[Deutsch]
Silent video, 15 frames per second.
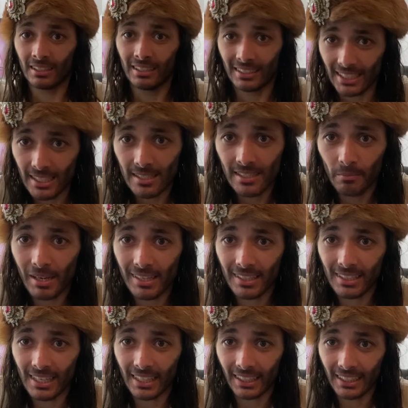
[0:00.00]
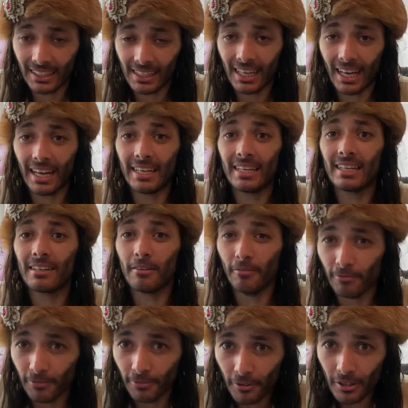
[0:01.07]
Das ist nämlich in der Regel eine
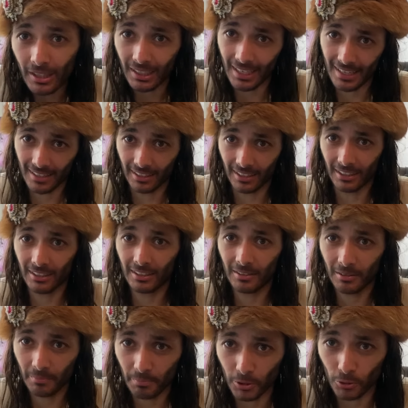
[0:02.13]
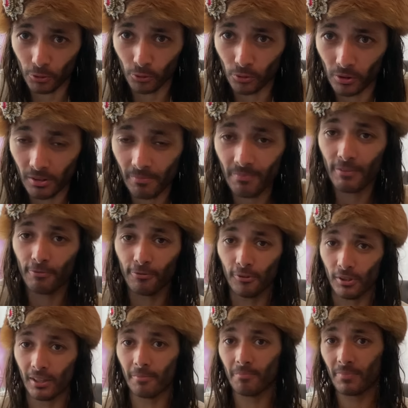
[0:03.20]
wirkliche Bedrohung
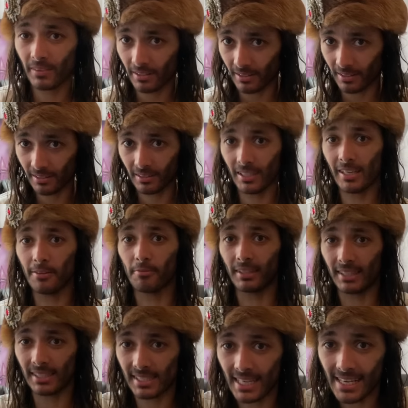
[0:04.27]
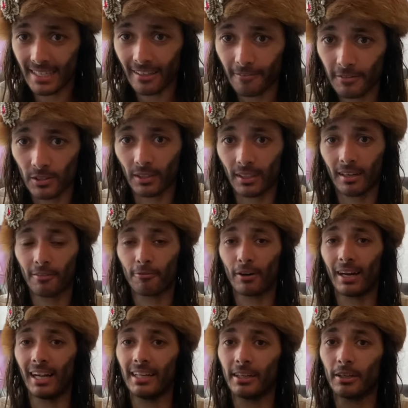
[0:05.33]
für nicht nur eine Gesellschaft, sondern vor
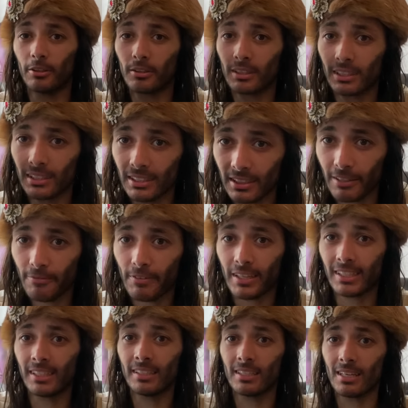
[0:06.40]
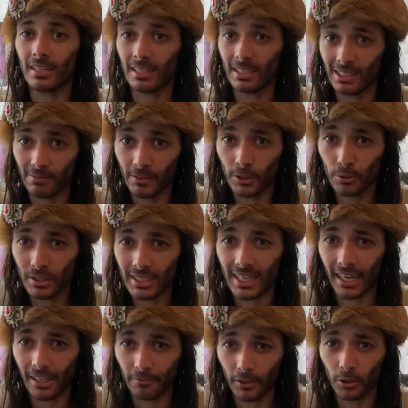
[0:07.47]
allem auch die verschiedenen Individuen, die
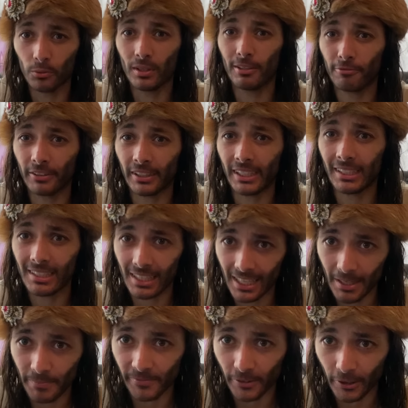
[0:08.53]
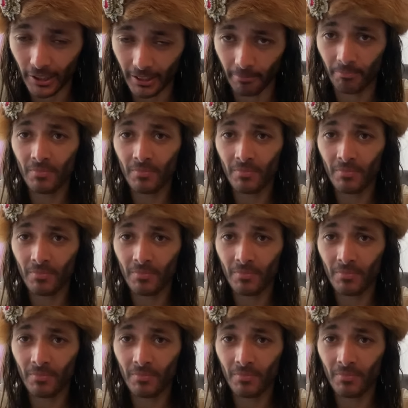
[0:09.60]
einfach nur in Frieden leben wollen.